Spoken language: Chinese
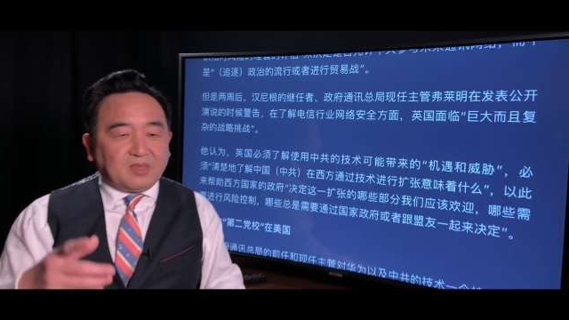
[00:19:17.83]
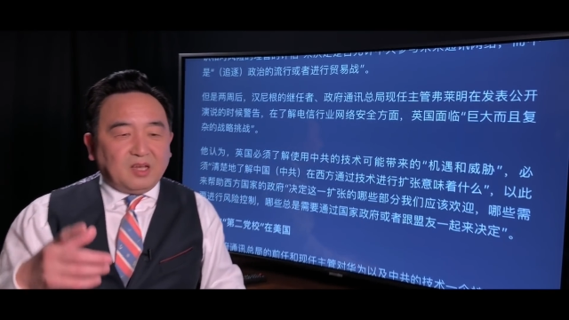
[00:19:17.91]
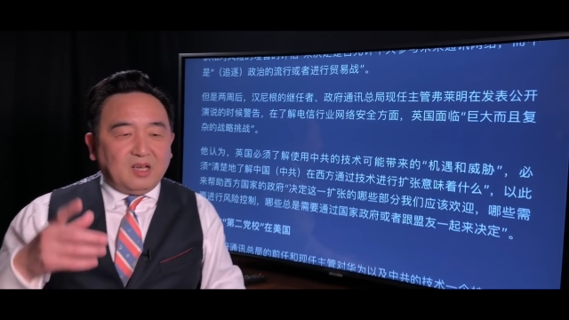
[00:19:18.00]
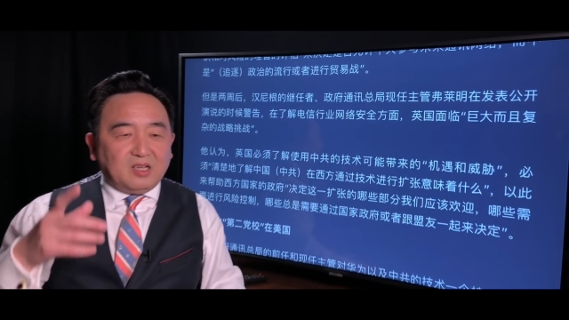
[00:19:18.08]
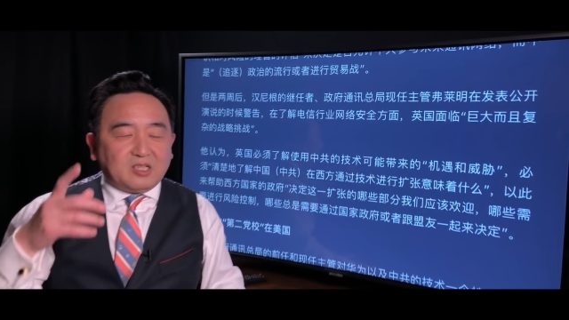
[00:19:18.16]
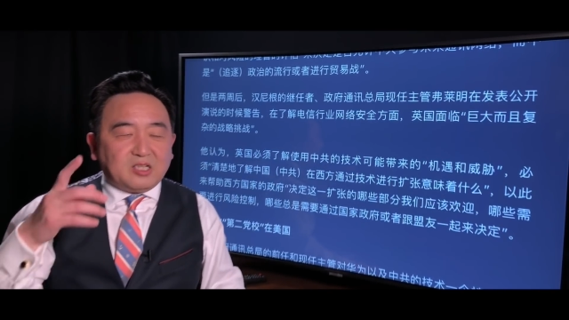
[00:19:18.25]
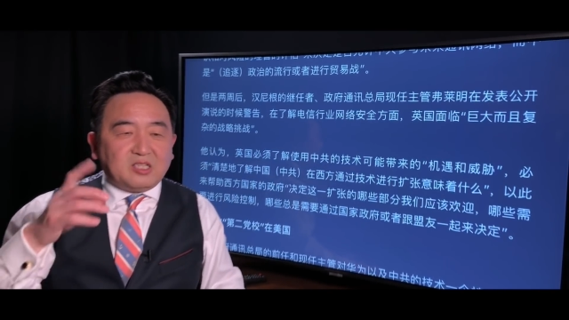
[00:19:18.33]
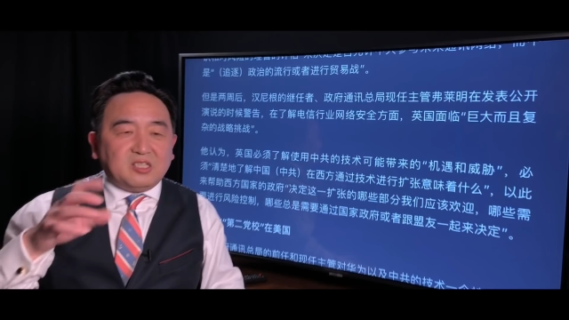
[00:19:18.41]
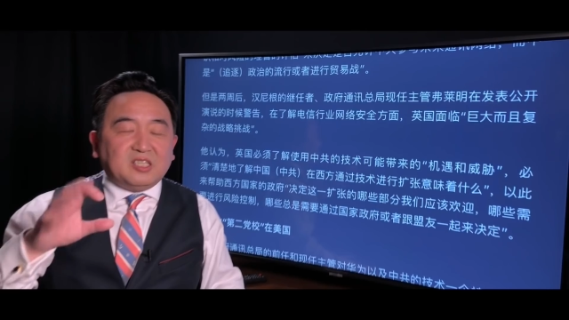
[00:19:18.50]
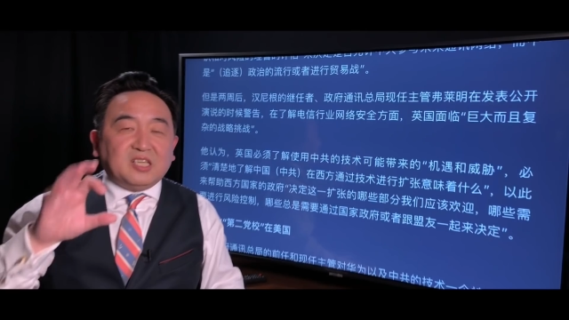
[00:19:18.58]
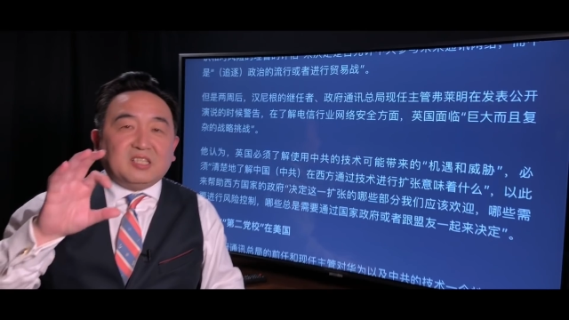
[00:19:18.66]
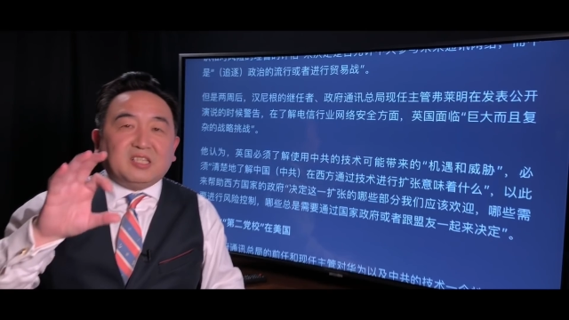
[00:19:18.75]
呃世
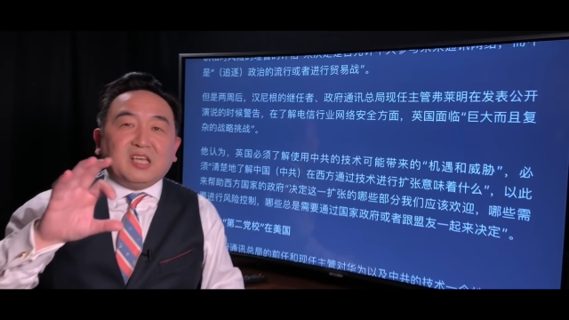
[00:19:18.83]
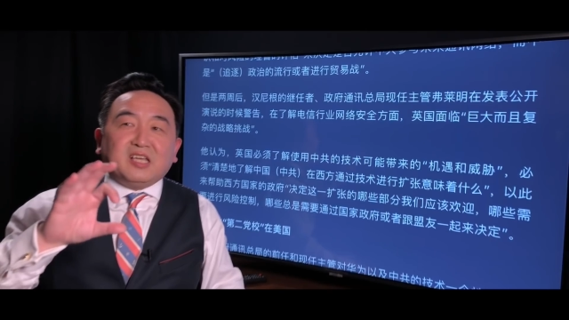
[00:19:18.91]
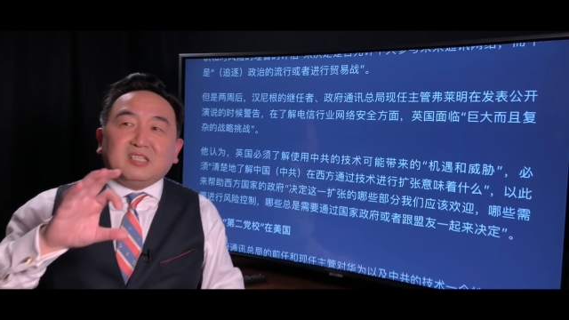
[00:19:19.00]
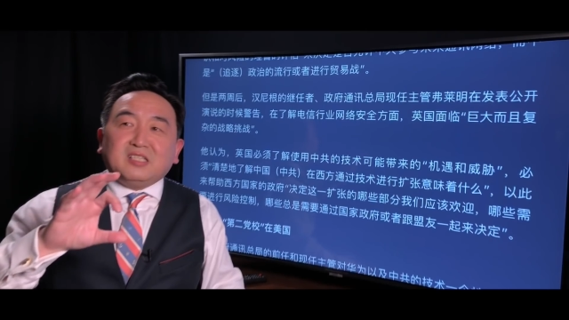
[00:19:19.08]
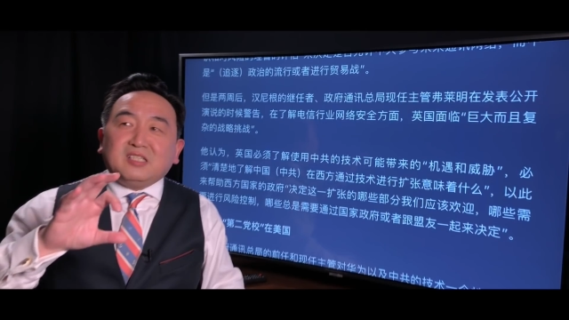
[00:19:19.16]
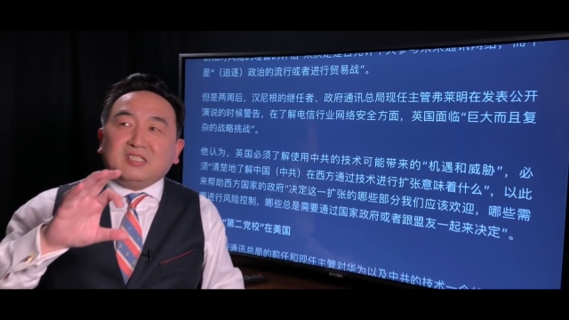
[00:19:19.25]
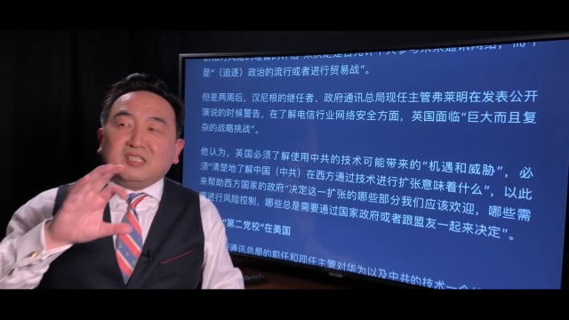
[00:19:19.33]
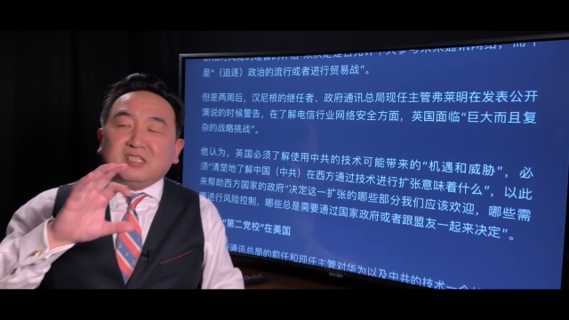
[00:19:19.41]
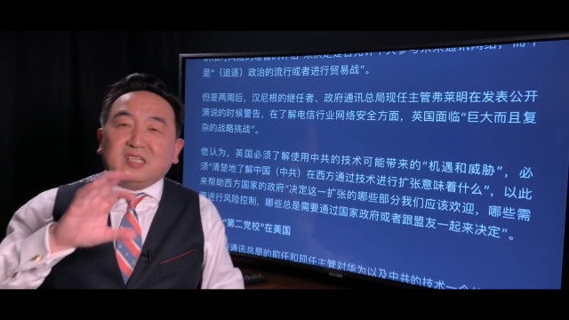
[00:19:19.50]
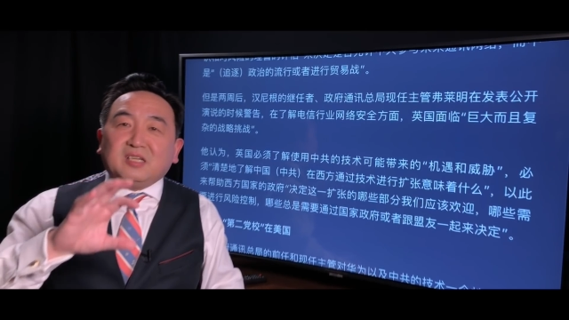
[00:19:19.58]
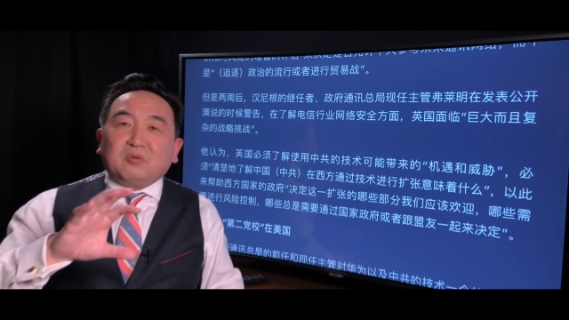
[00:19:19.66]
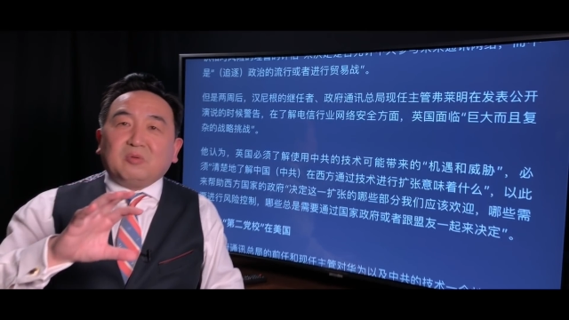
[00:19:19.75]
界电信
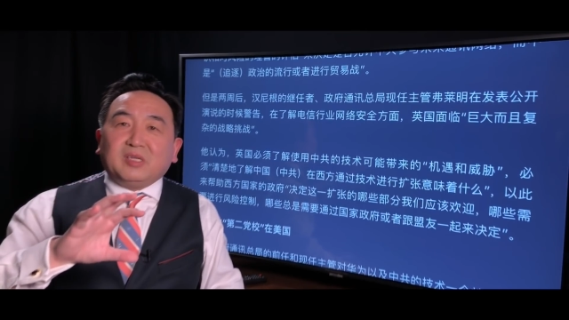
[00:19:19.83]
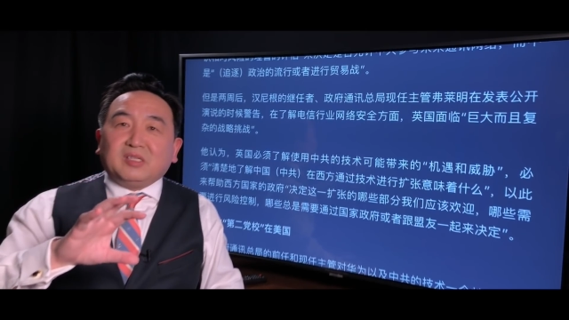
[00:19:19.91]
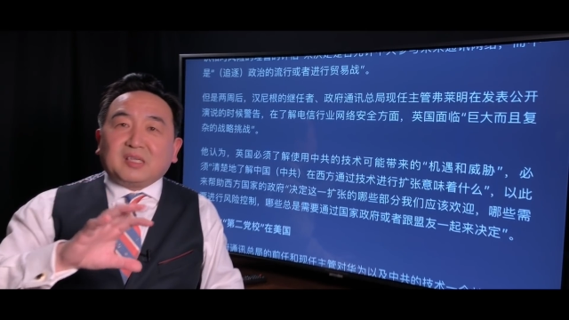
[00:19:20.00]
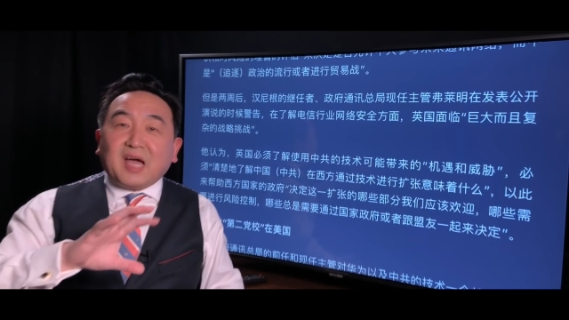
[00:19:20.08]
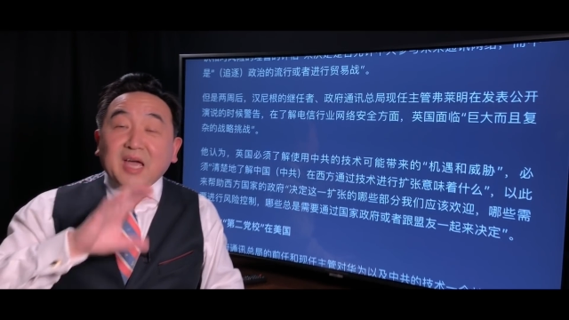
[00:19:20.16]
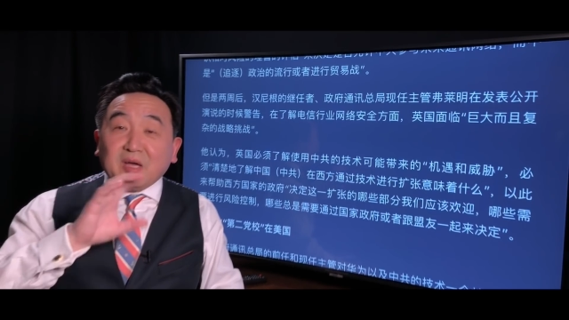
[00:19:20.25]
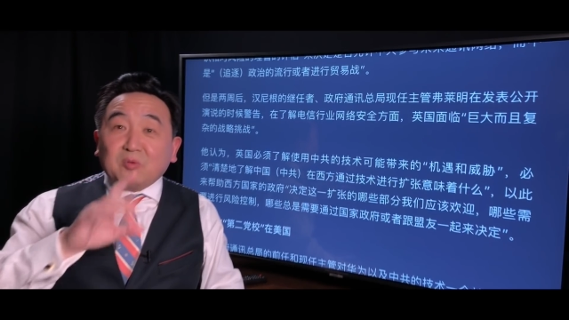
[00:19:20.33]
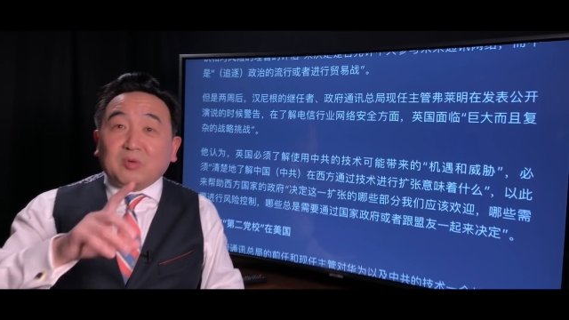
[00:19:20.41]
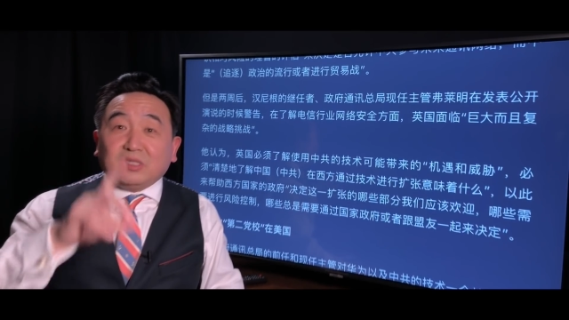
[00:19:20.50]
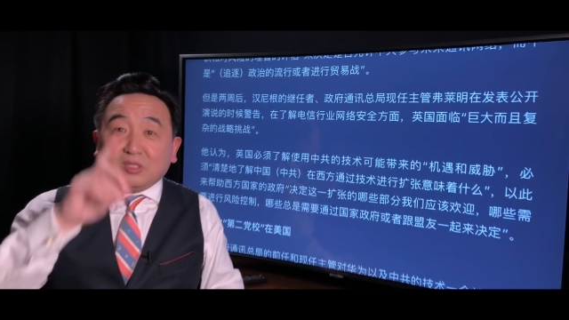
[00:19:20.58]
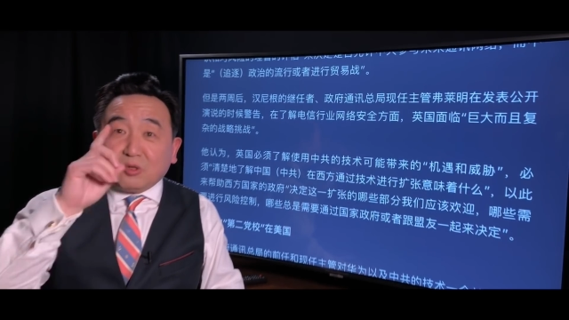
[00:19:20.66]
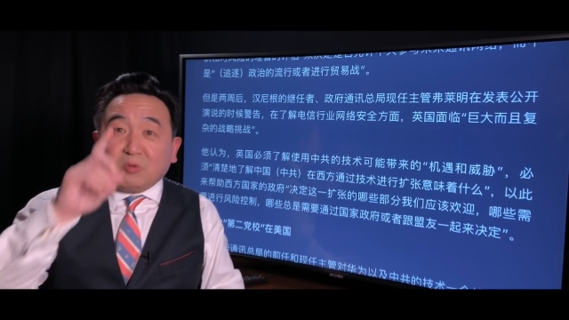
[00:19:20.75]
协会开
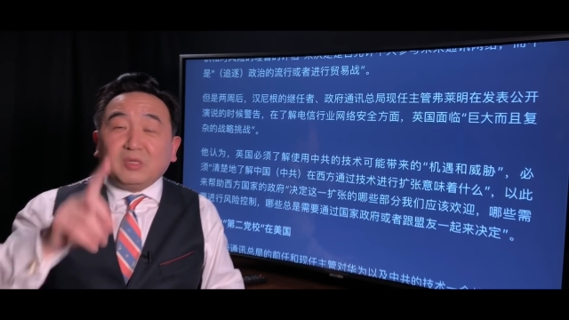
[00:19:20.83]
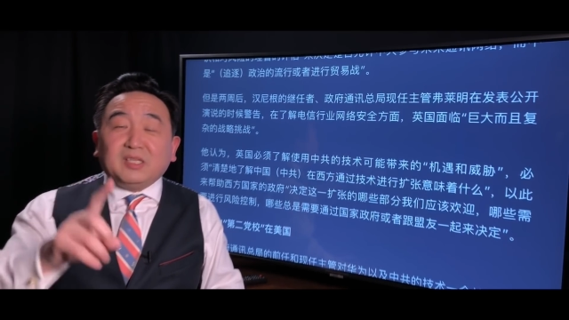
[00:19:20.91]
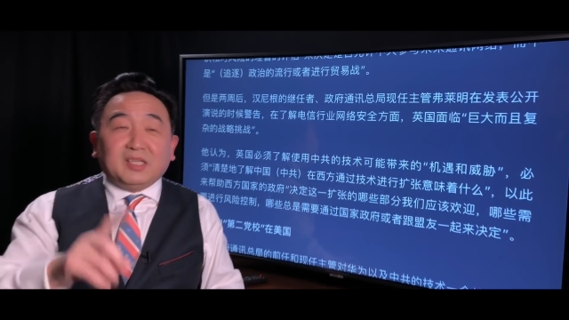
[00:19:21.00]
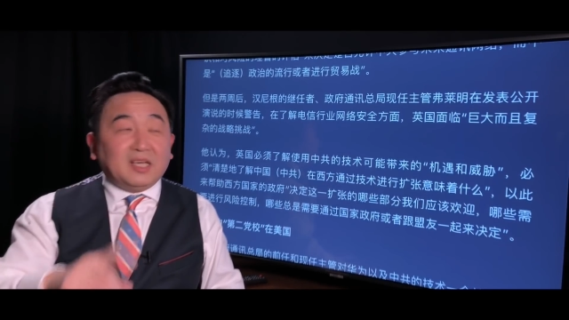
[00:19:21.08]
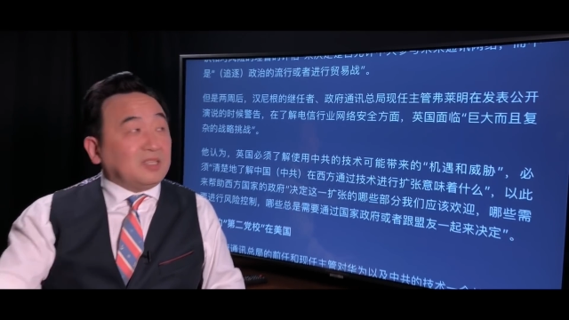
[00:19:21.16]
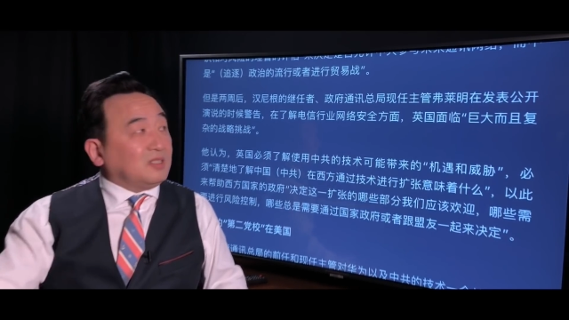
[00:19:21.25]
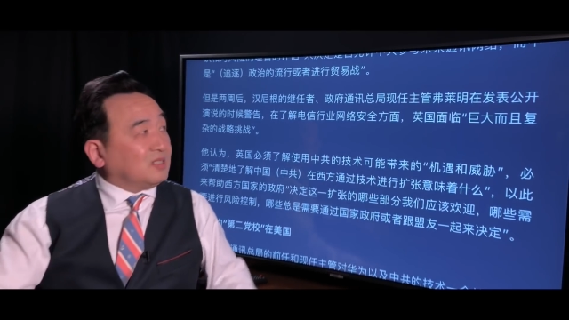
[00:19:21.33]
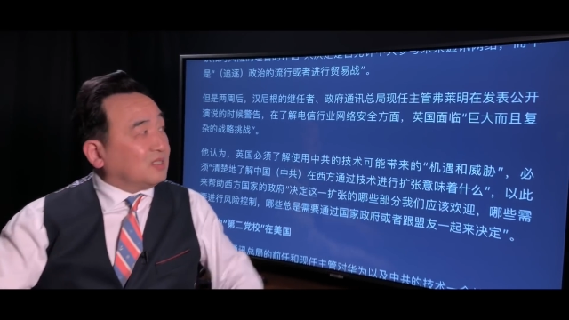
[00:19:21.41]
会的同一天，